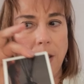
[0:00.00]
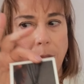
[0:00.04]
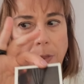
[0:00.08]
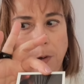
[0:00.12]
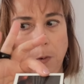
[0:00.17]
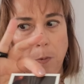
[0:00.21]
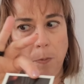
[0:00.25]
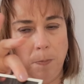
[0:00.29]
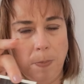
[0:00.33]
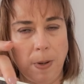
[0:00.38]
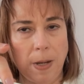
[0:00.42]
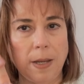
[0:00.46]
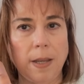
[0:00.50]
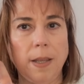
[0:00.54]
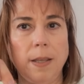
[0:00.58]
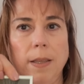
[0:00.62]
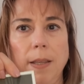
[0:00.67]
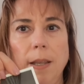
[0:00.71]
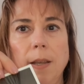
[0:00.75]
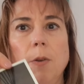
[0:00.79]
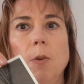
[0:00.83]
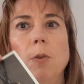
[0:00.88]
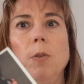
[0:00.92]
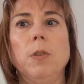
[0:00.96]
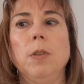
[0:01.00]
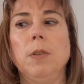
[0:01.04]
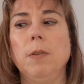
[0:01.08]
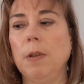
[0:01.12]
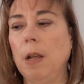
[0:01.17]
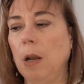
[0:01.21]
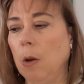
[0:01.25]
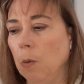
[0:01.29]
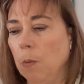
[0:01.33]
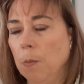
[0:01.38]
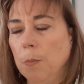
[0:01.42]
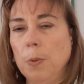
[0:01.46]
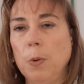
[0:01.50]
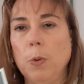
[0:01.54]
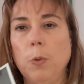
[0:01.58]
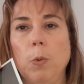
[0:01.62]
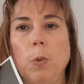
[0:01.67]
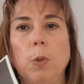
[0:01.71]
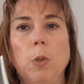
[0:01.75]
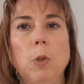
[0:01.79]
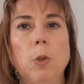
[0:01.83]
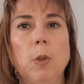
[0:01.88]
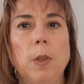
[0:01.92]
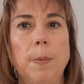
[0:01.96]
hacer un paquete con algún
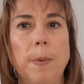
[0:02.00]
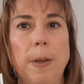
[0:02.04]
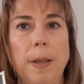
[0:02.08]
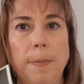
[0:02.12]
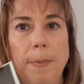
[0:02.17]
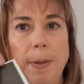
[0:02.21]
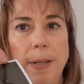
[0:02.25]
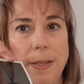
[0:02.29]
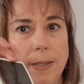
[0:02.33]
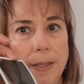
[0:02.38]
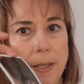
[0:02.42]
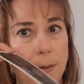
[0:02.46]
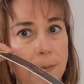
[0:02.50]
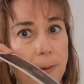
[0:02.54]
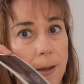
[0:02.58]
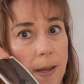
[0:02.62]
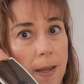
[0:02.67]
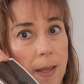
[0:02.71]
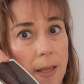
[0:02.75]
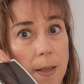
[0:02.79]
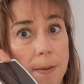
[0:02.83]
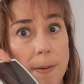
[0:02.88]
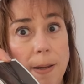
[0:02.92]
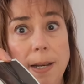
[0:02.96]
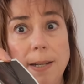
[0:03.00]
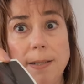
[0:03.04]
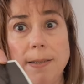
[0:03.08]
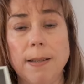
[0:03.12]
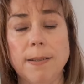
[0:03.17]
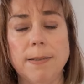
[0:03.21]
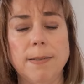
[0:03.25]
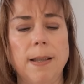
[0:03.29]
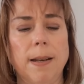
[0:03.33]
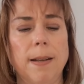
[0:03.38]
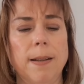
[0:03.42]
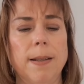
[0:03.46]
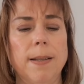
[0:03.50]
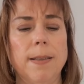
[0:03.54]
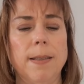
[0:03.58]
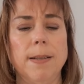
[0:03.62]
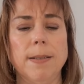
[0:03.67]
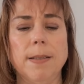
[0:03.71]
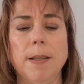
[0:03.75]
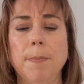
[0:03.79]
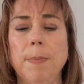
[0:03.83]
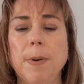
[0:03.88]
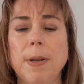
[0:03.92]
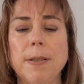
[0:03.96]
producto de Baibelcheva y llevar estas
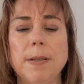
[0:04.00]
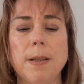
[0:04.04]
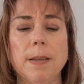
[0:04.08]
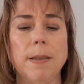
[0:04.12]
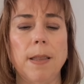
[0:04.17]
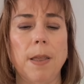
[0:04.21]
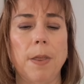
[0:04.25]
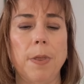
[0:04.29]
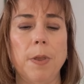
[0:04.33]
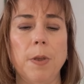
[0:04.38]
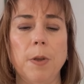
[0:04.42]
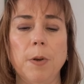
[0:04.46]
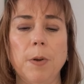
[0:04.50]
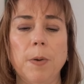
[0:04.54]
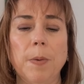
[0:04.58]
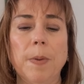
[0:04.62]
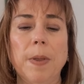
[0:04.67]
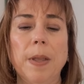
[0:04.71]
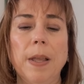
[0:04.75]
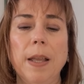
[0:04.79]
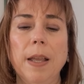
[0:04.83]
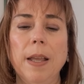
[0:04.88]
tarjetas de presentación